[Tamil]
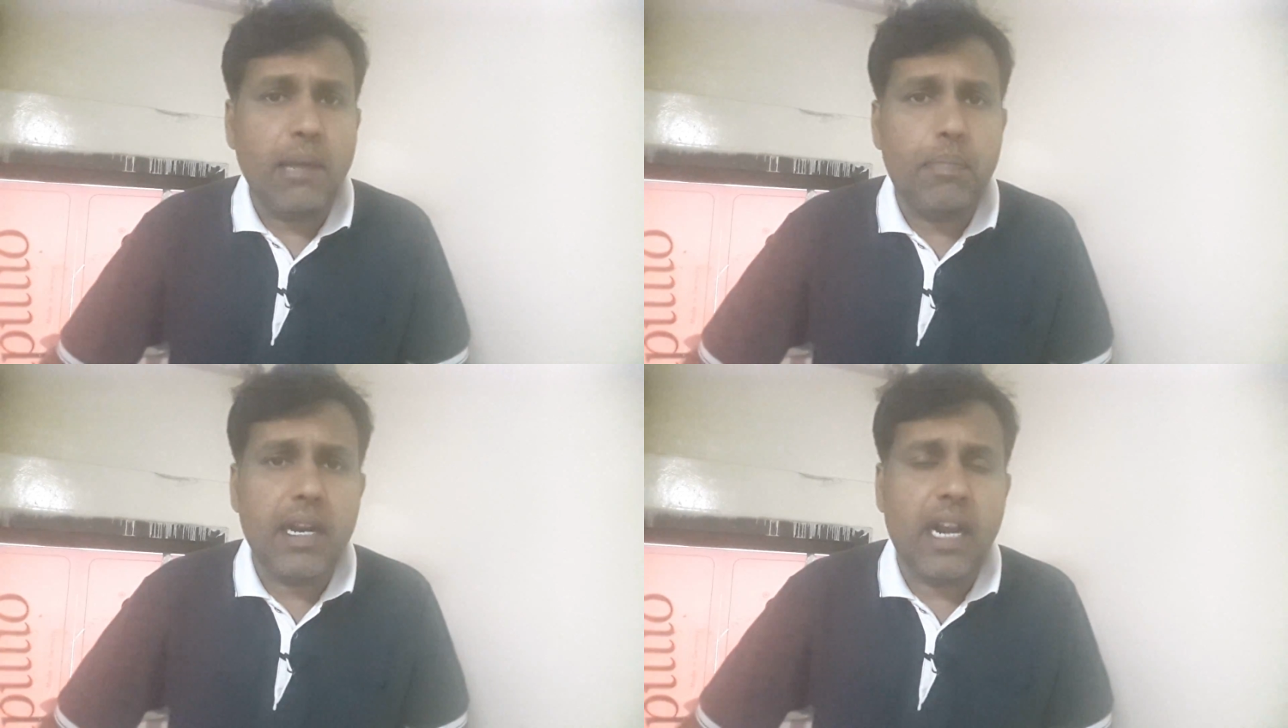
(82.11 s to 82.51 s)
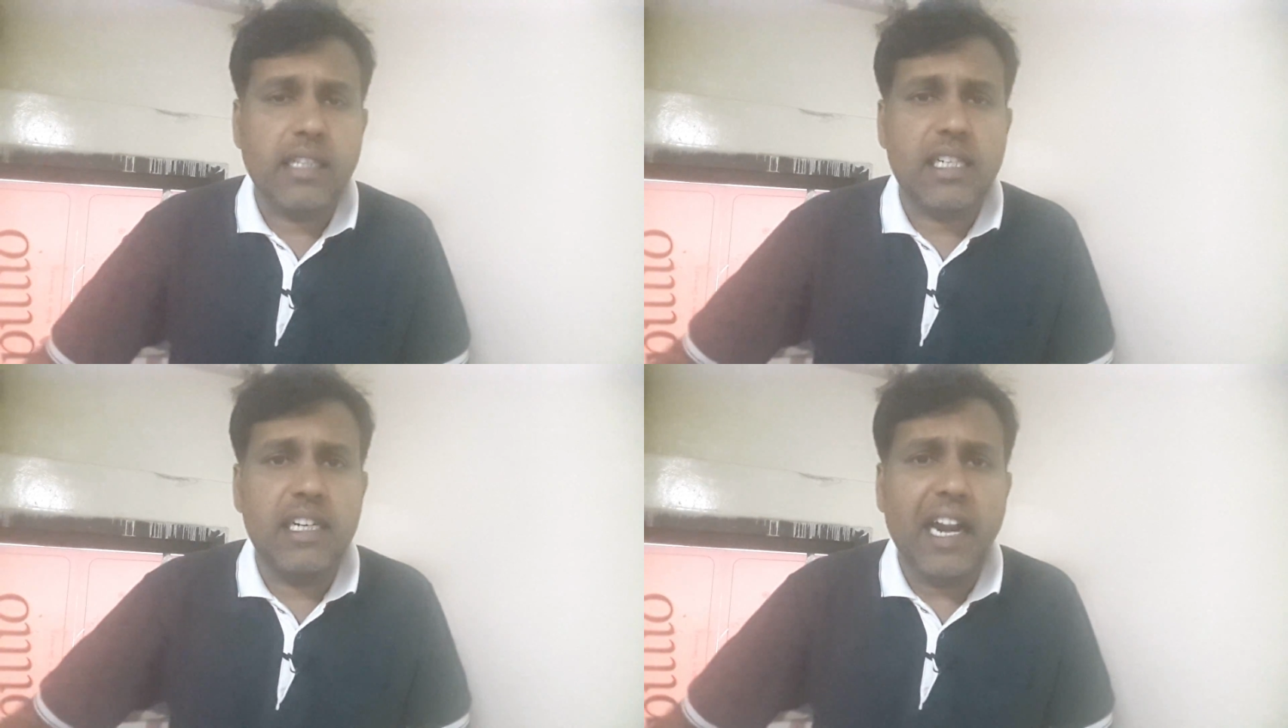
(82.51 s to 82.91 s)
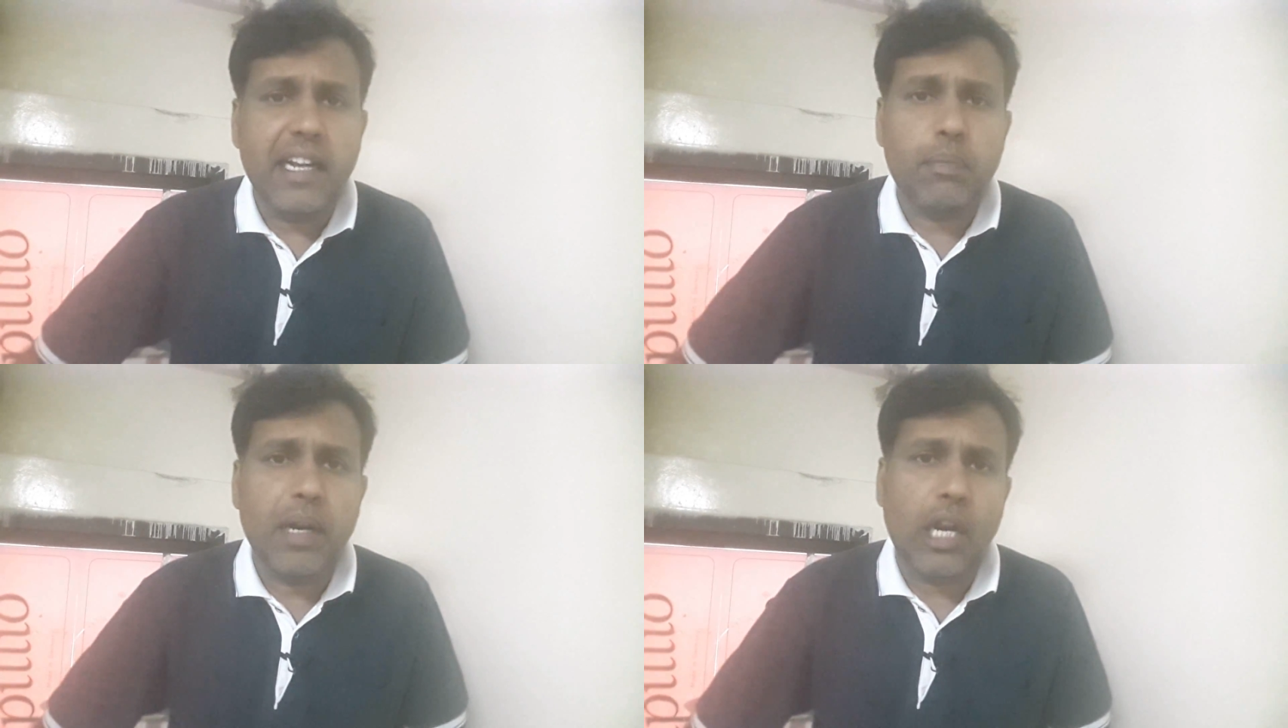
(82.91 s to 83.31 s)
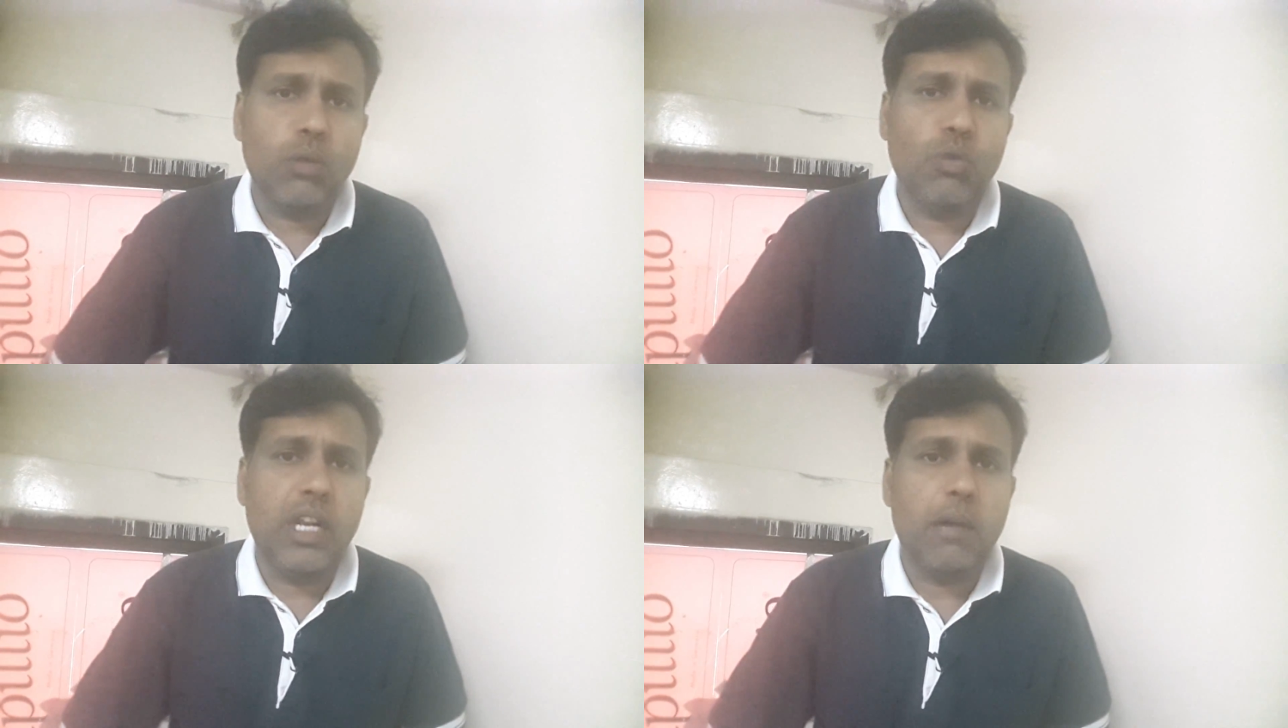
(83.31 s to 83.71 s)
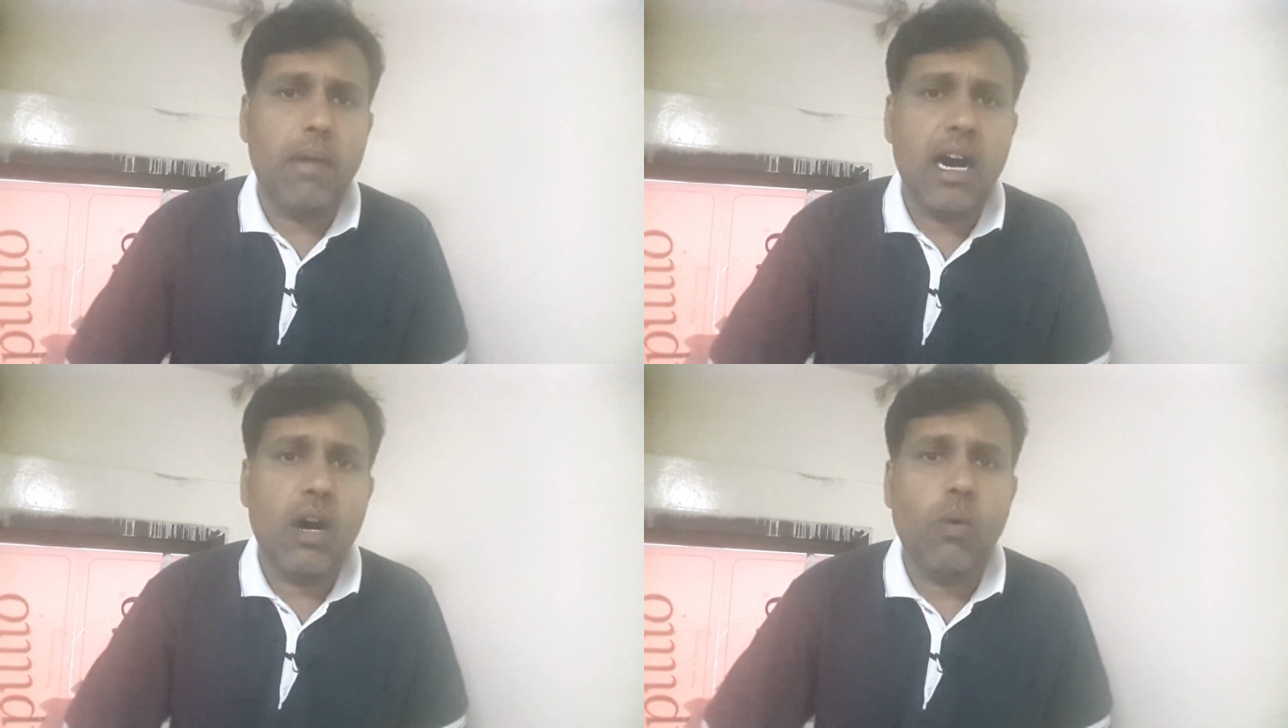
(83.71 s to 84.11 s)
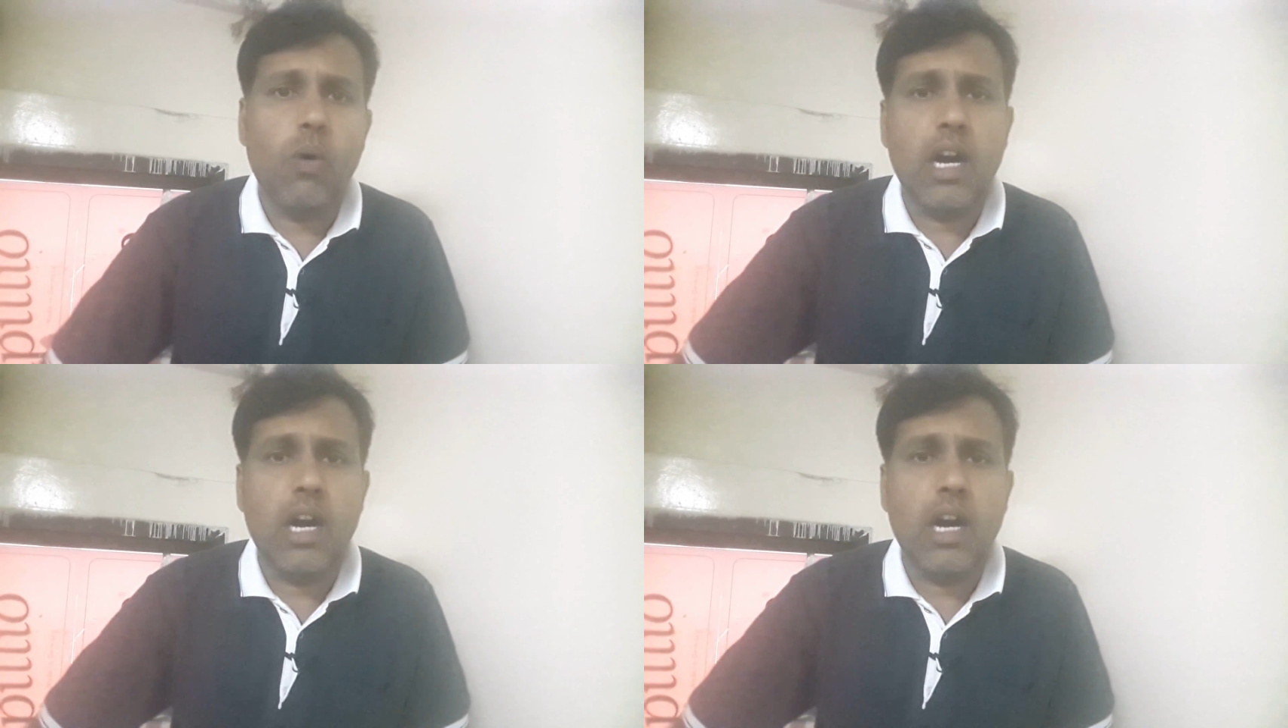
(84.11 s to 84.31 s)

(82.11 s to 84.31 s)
ஐபி அட்ரஸை டிடெக்ட் பண்ணுறது மூலியமாக